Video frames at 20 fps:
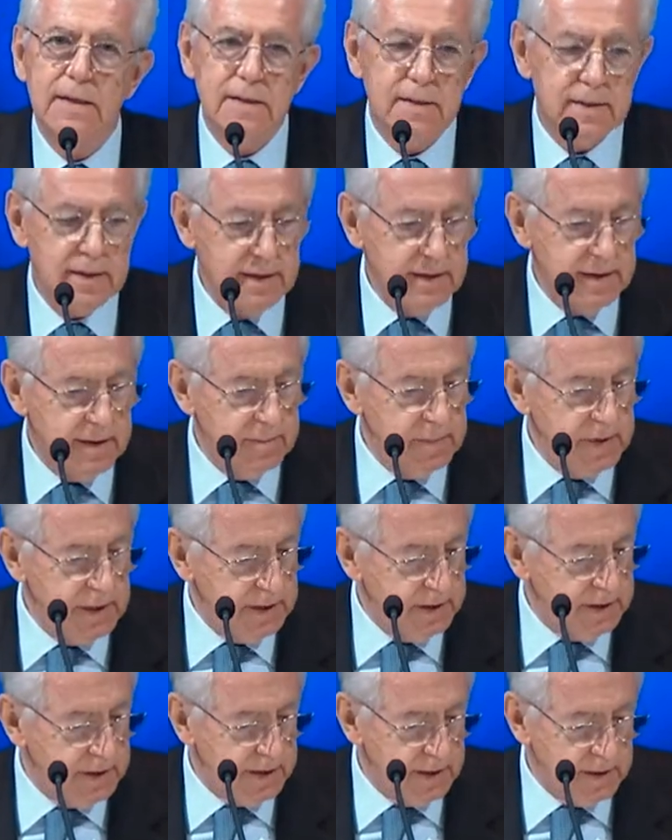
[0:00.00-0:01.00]

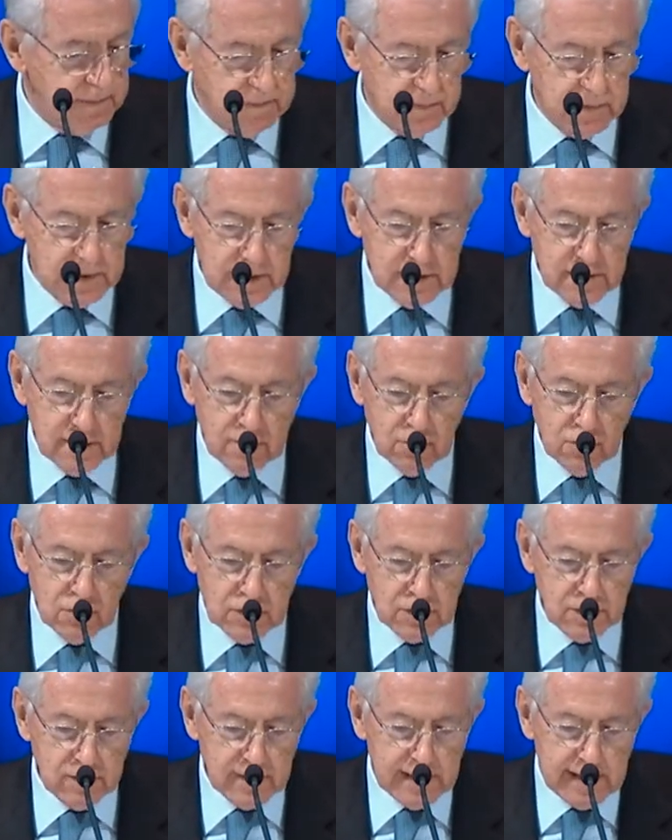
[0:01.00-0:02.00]
strettamente
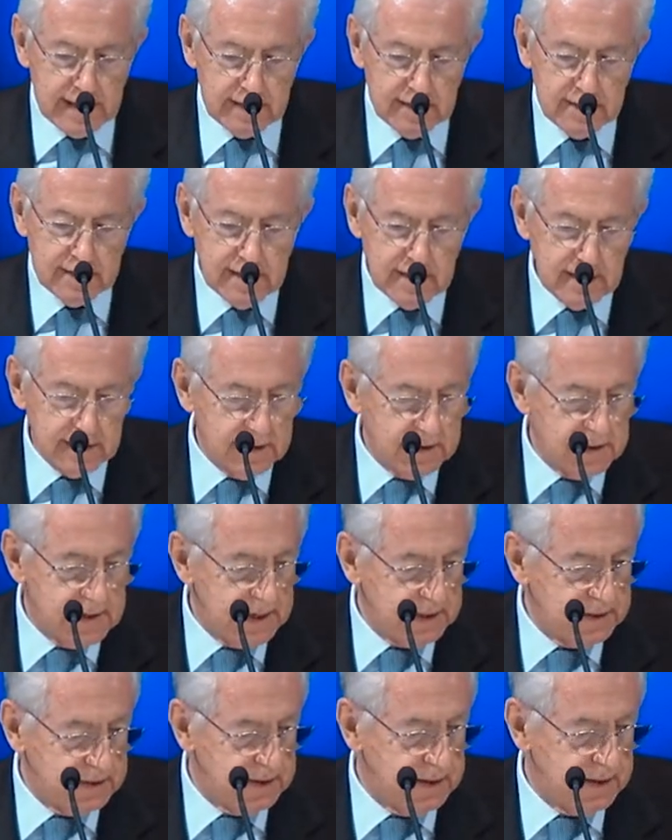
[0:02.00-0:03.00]
istituzionali della
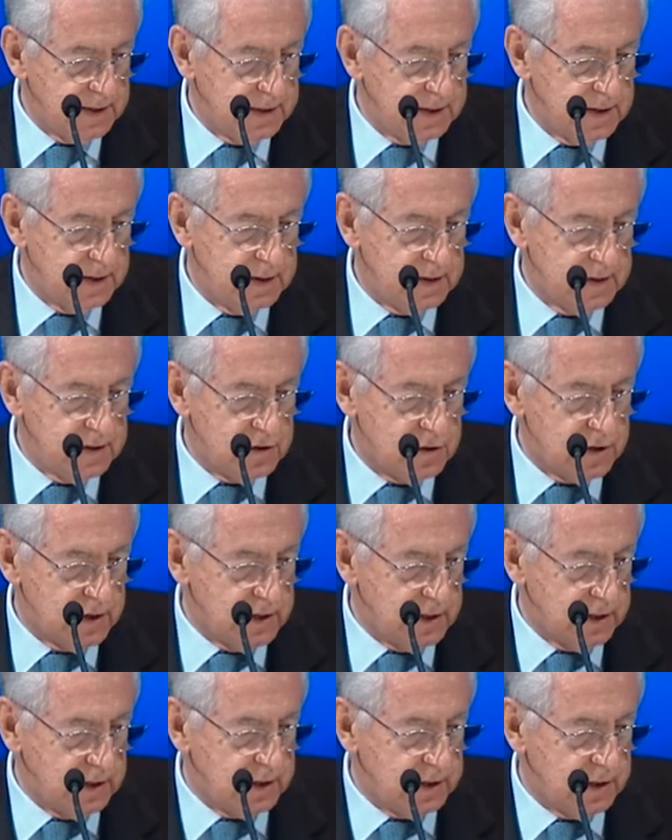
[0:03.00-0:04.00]
didattica e della
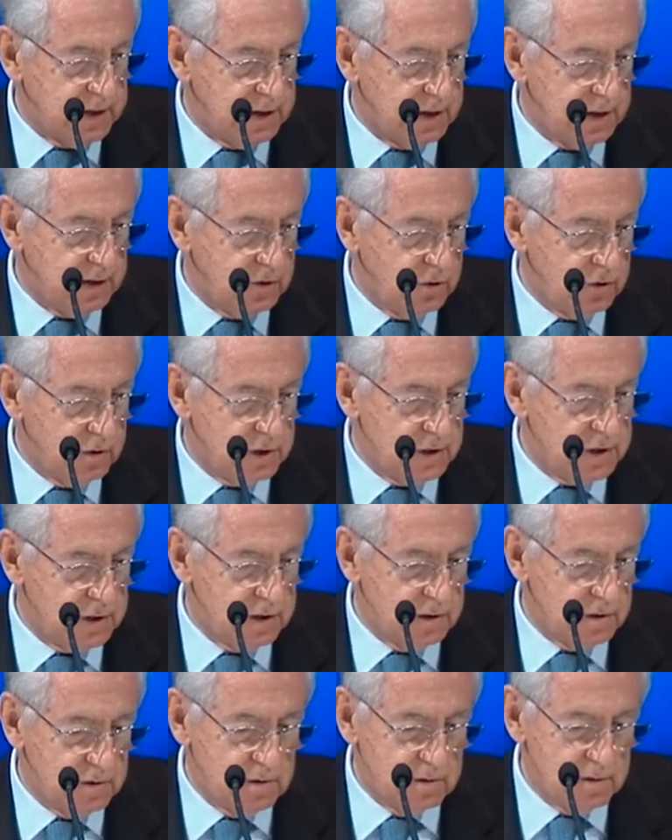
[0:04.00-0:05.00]
ricerca che il rettore
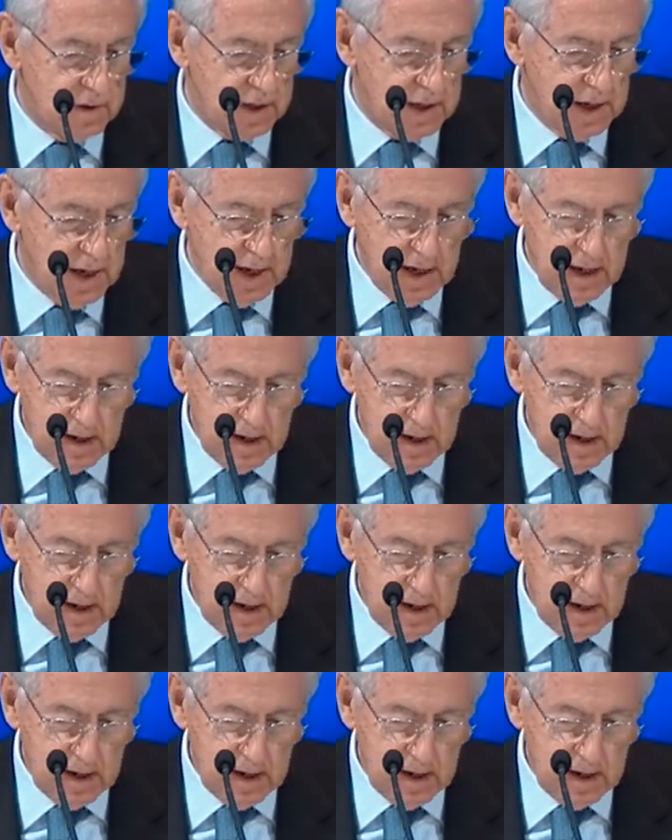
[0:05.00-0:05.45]
Sironi